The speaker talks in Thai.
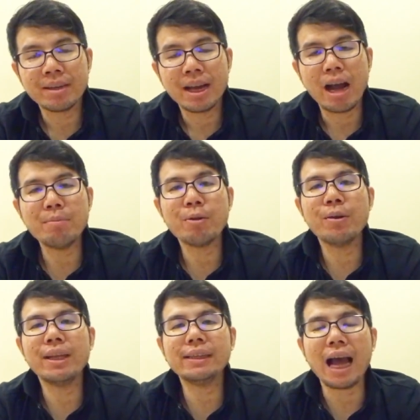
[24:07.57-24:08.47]
เข้าไปคุย
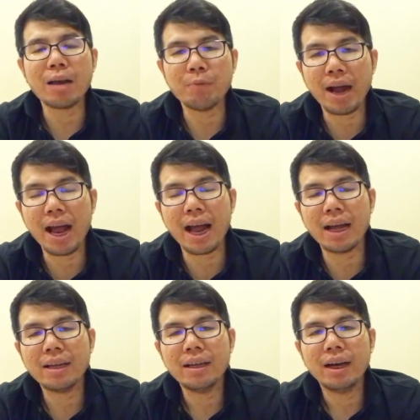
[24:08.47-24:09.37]
ที่ศาลว่า
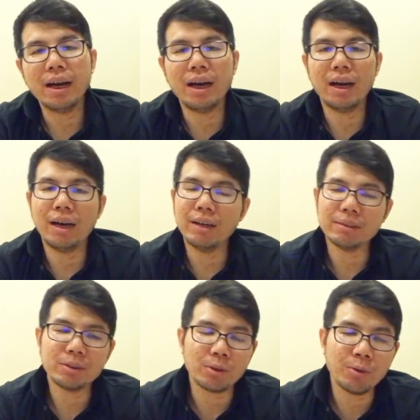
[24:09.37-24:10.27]
ต
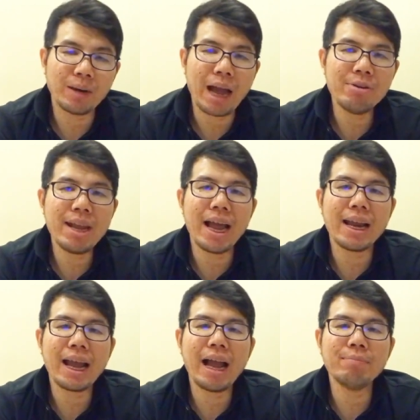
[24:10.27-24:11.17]
กลงแล้วเนี่ยนะ
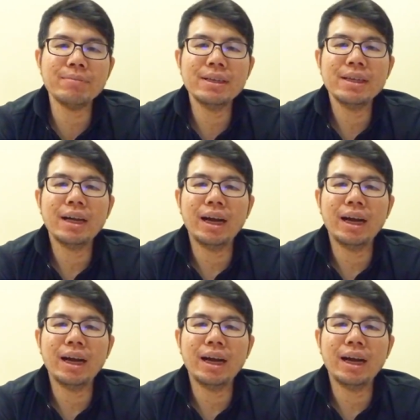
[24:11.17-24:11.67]
ครับ เ,